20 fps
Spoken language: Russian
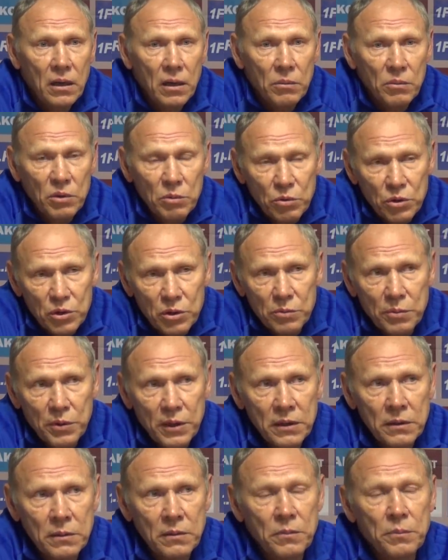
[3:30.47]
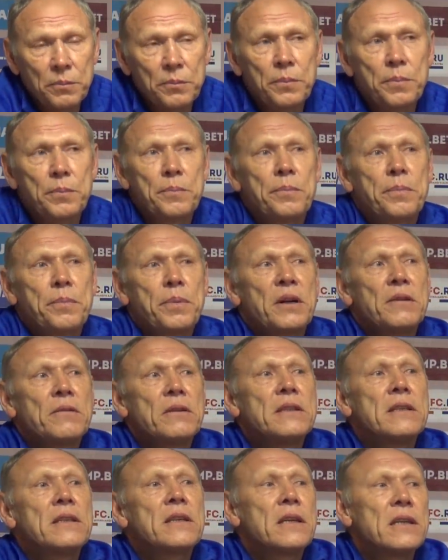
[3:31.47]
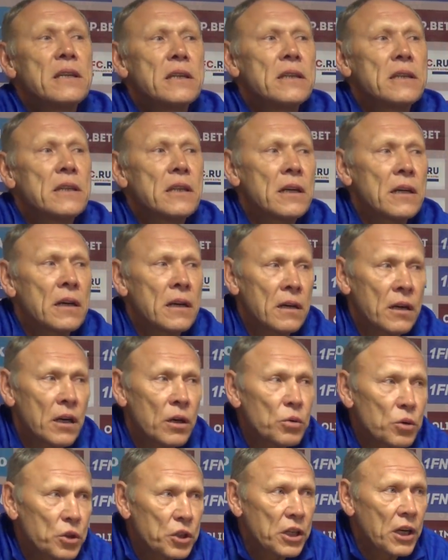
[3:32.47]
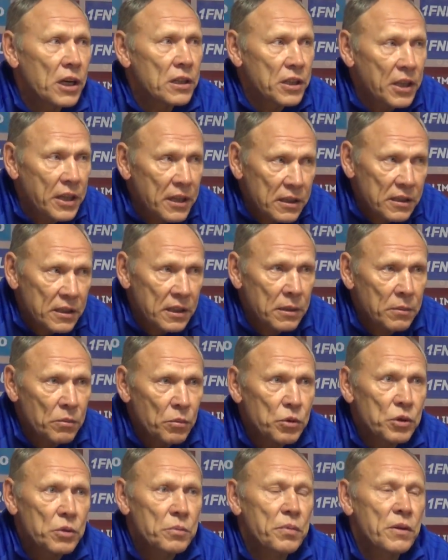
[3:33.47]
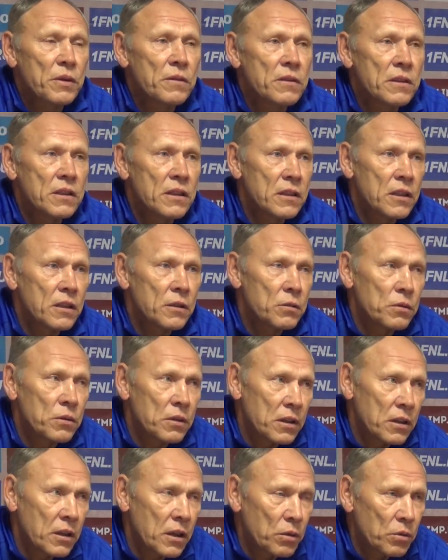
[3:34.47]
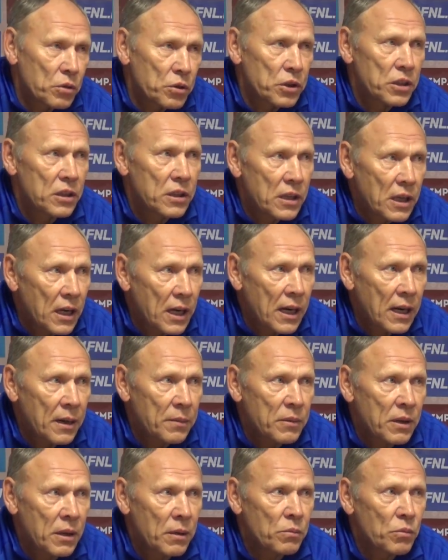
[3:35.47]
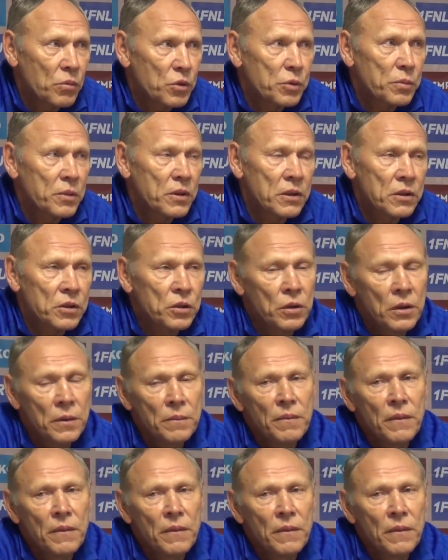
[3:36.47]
Мы можем проводить какие-то хорошие отрезки, можем проводить какой-то хороший тайм, там, может быть, еще,